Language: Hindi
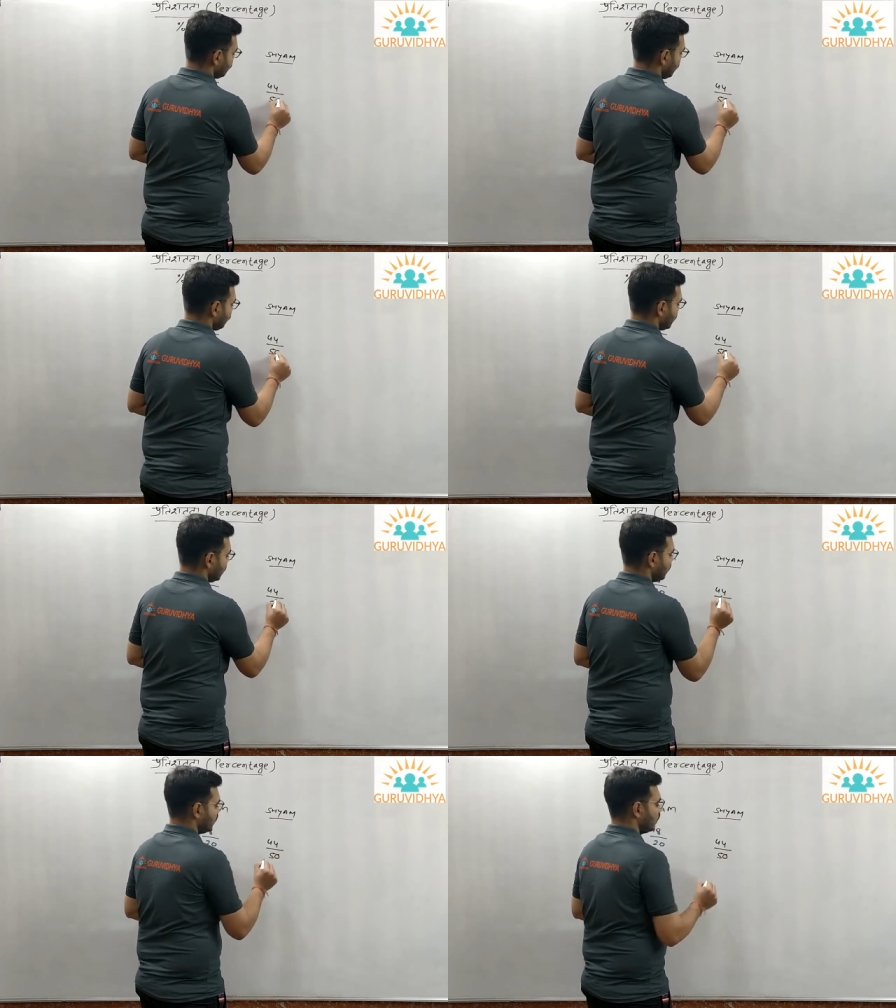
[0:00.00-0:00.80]
50
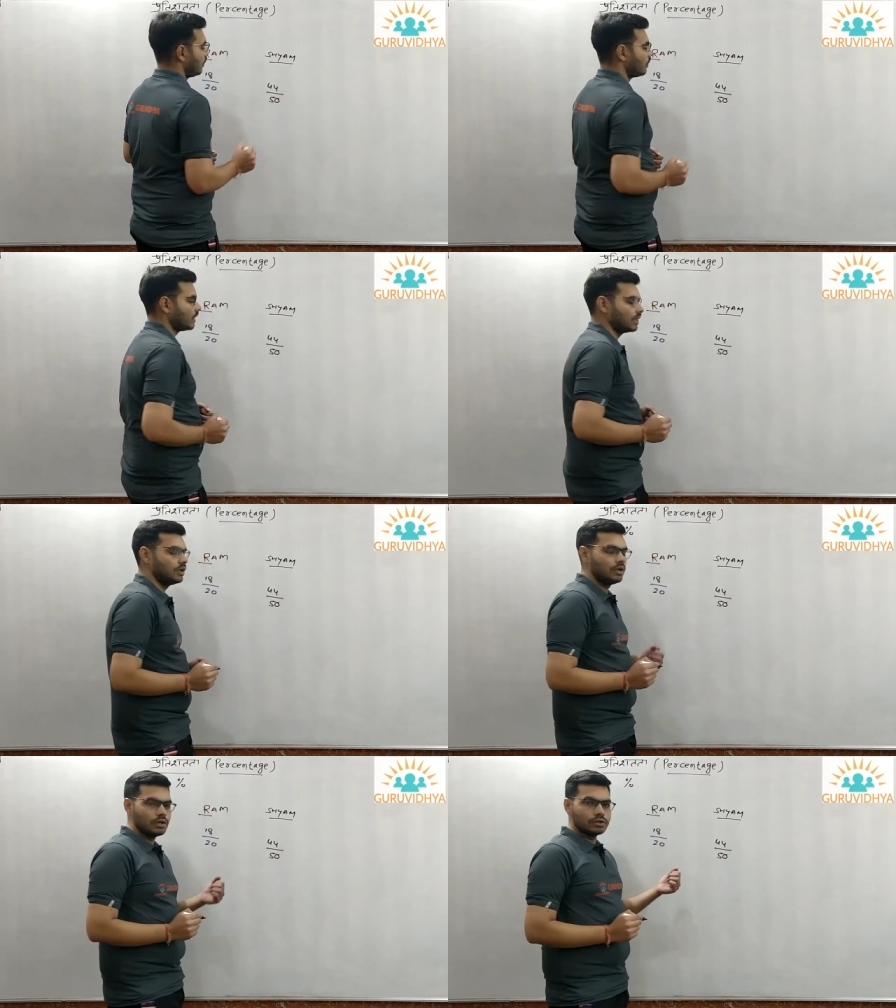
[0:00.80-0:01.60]
ओके
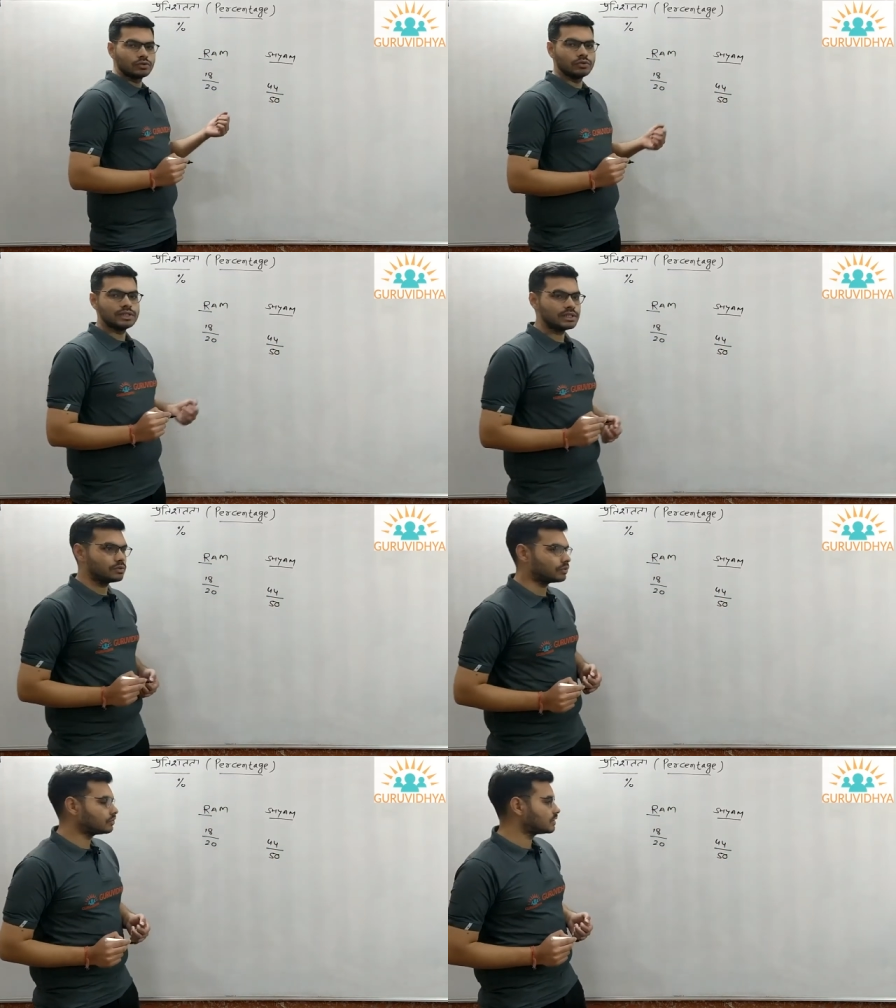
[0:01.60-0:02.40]
तो ये
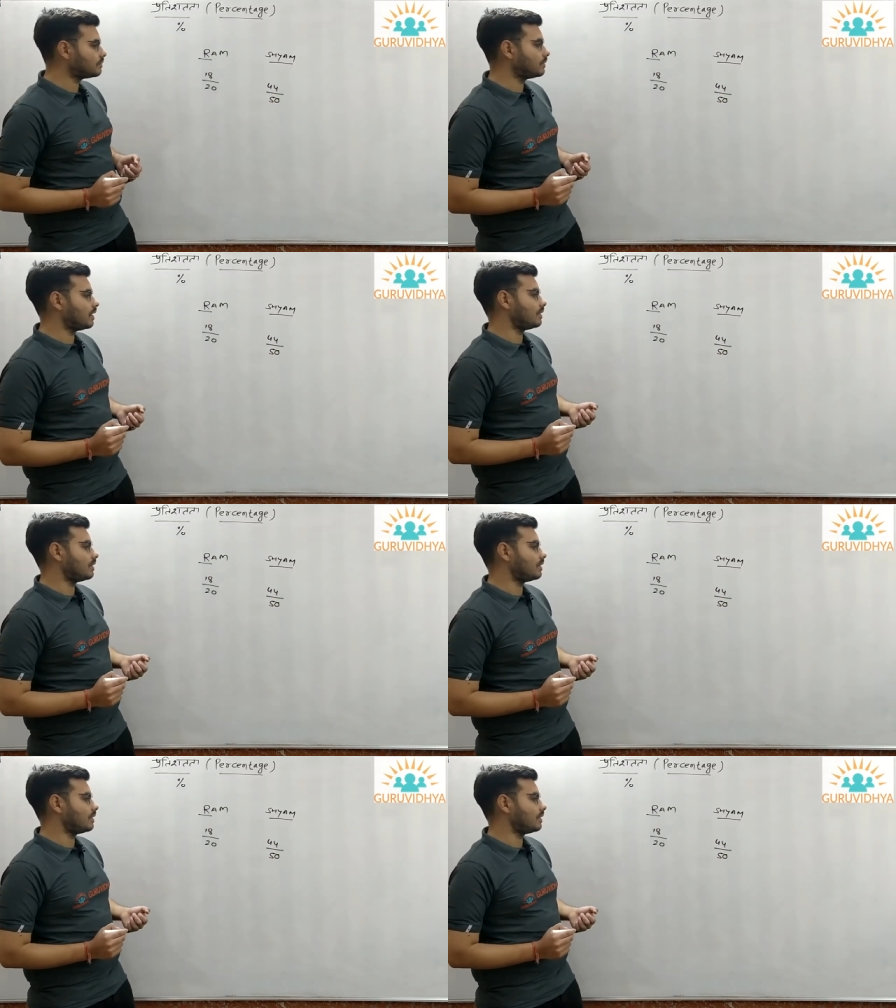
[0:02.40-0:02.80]
दोनों जब